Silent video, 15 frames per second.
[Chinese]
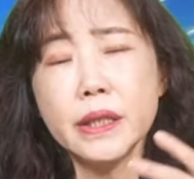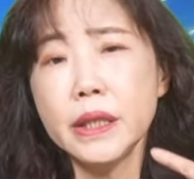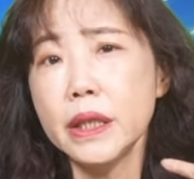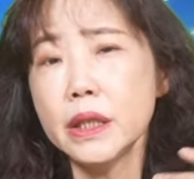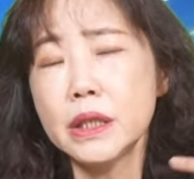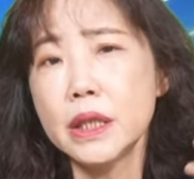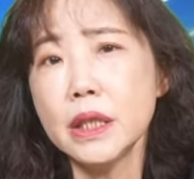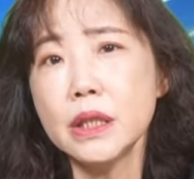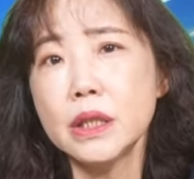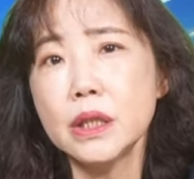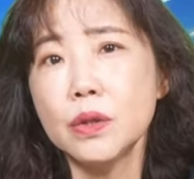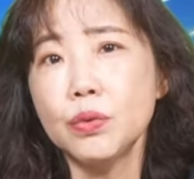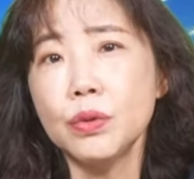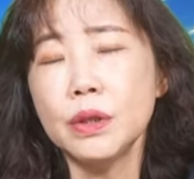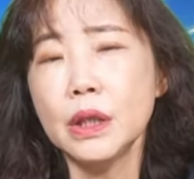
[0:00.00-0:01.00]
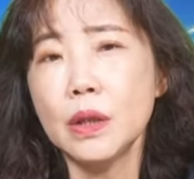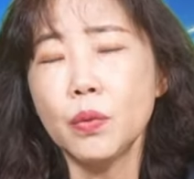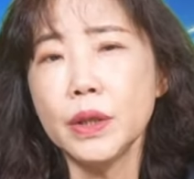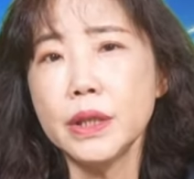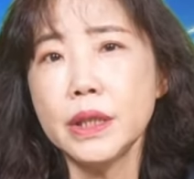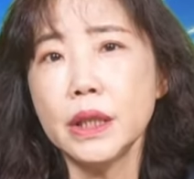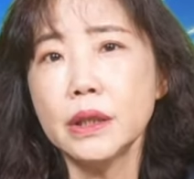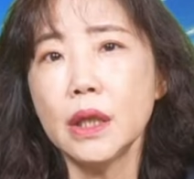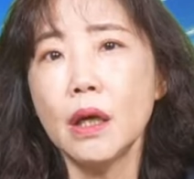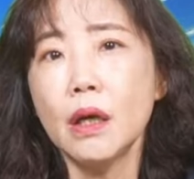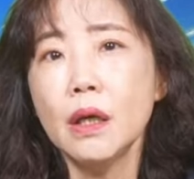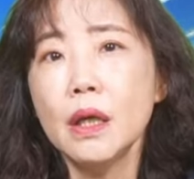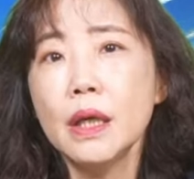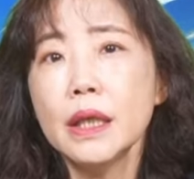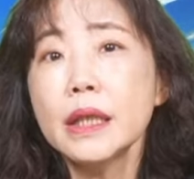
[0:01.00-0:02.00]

而且甚至于呢，会见到